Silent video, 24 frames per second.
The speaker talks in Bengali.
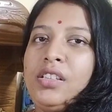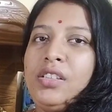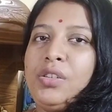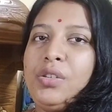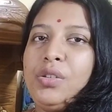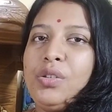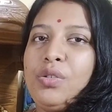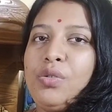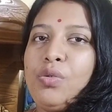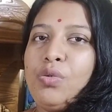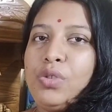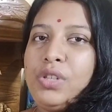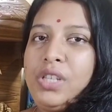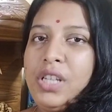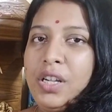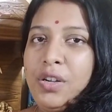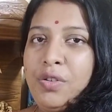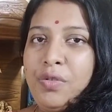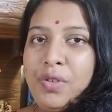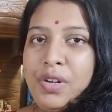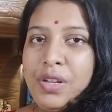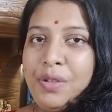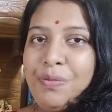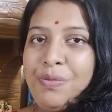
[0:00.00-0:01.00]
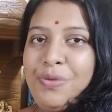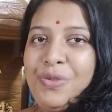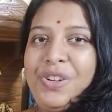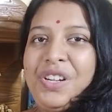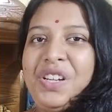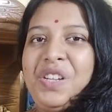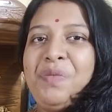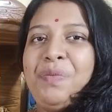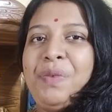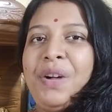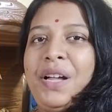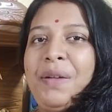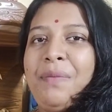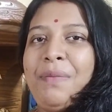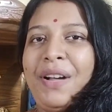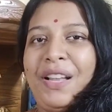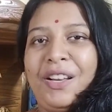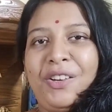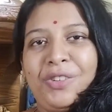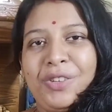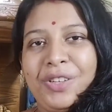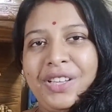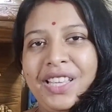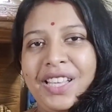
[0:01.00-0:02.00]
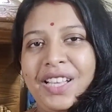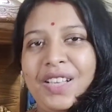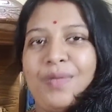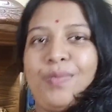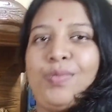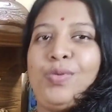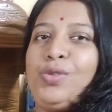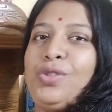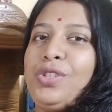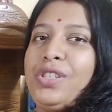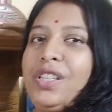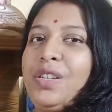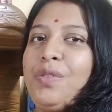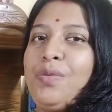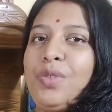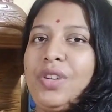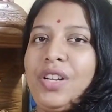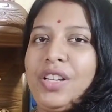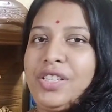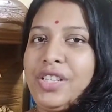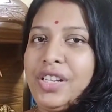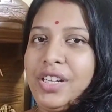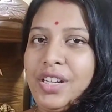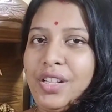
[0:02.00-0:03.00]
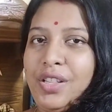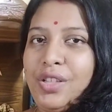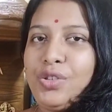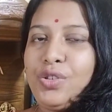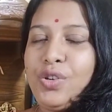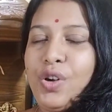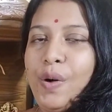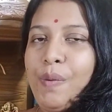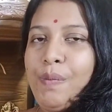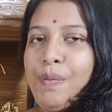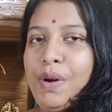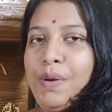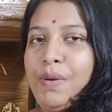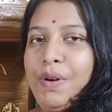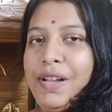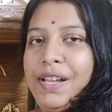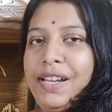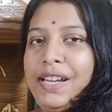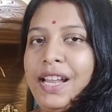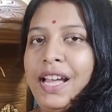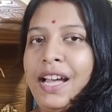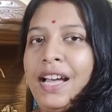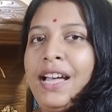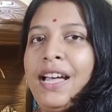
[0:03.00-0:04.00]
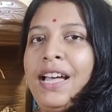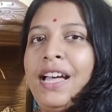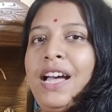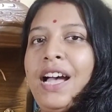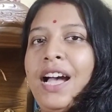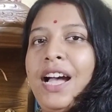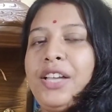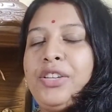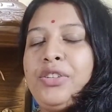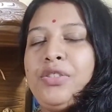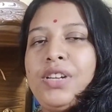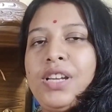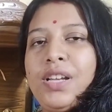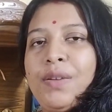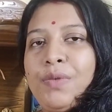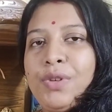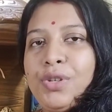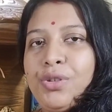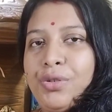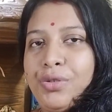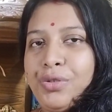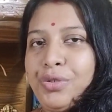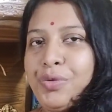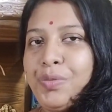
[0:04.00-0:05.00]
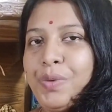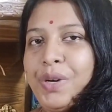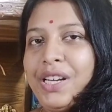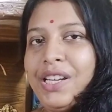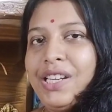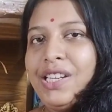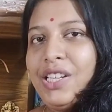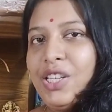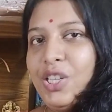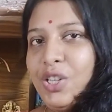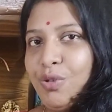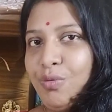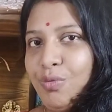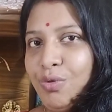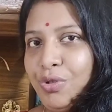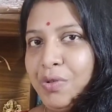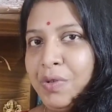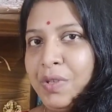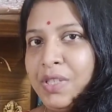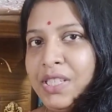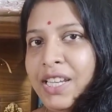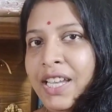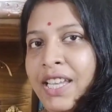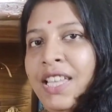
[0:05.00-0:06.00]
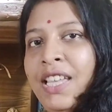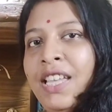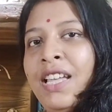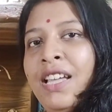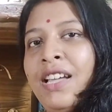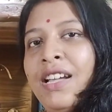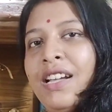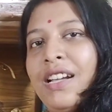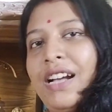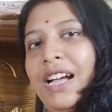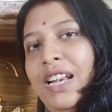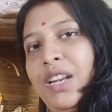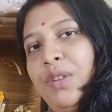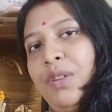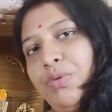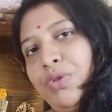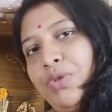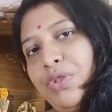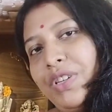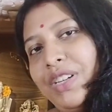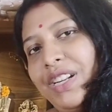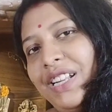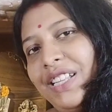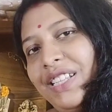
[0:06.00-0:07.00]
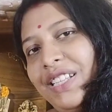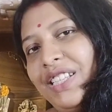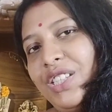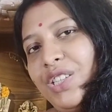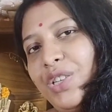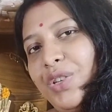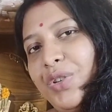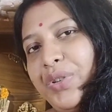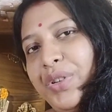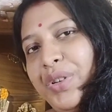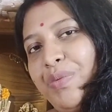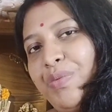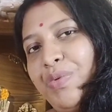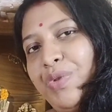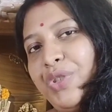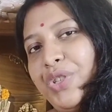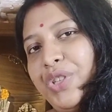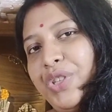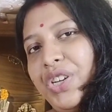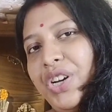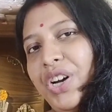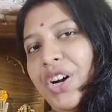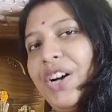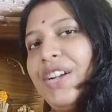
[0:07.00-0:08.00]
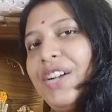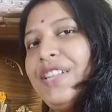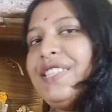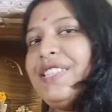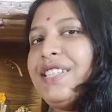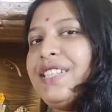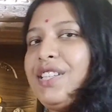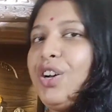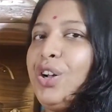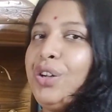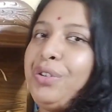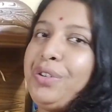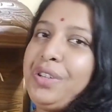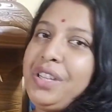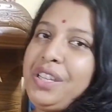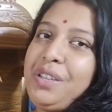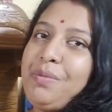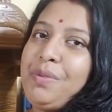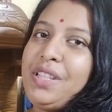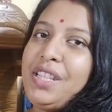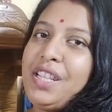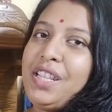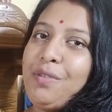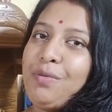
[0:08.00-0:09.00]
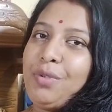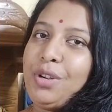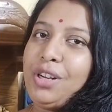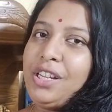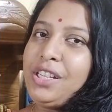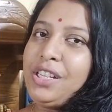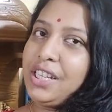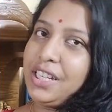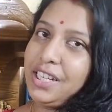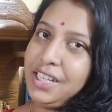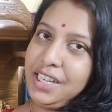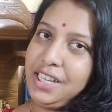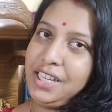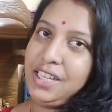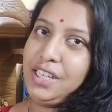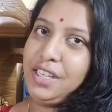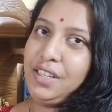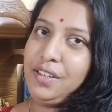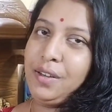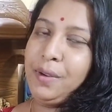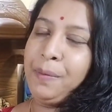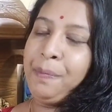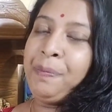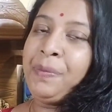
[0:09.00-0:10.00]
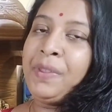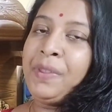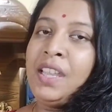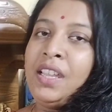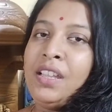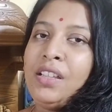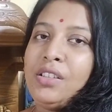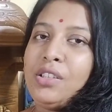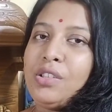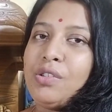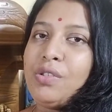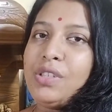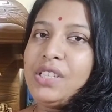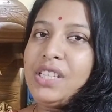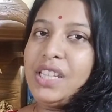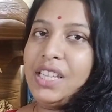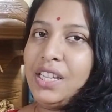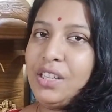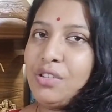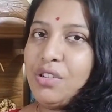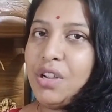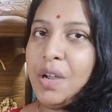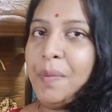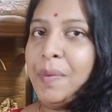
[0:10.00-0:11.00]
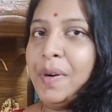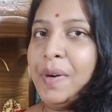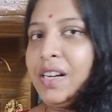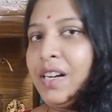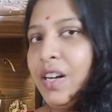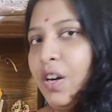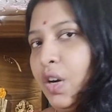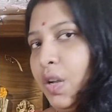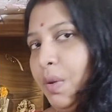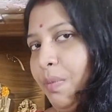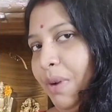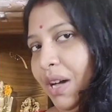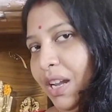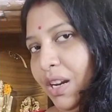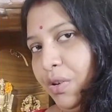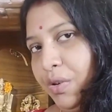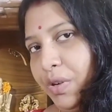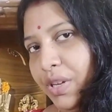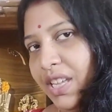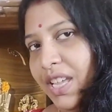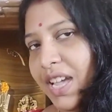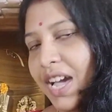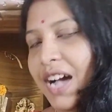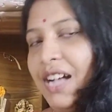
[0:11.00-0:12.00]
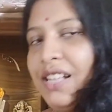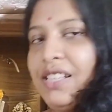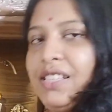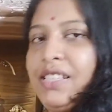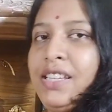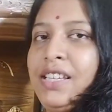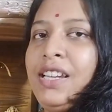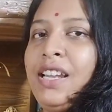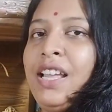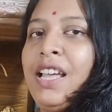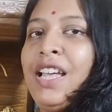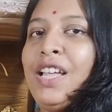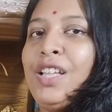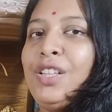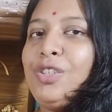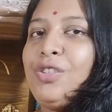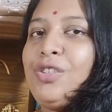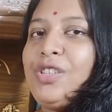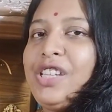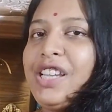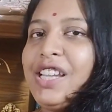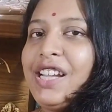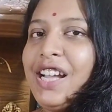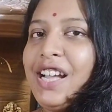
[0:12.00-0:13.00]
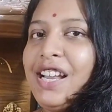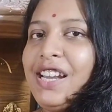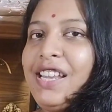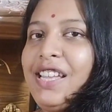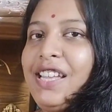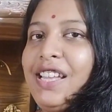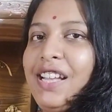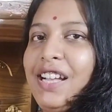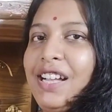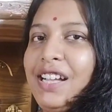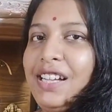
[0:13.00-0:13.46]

তো কোজাগরি পূর্ণিমায় মা লক্ষ্মীকে পুজো দেবো না সেটা তো সম্ভব হয় না আসলে আমার শ্বশুরবাড়ির নিয়ম অনুযায়ী কালী পুজোর রাতে যে লক্ষ্মী পুজোটা হয় যেটা অলক্ষ্মী বিদেয় বলে সেটাই নিয়ম তো যেহেতু আমার ঘরে মা লক্ষ্মী আছেন তো সেখানে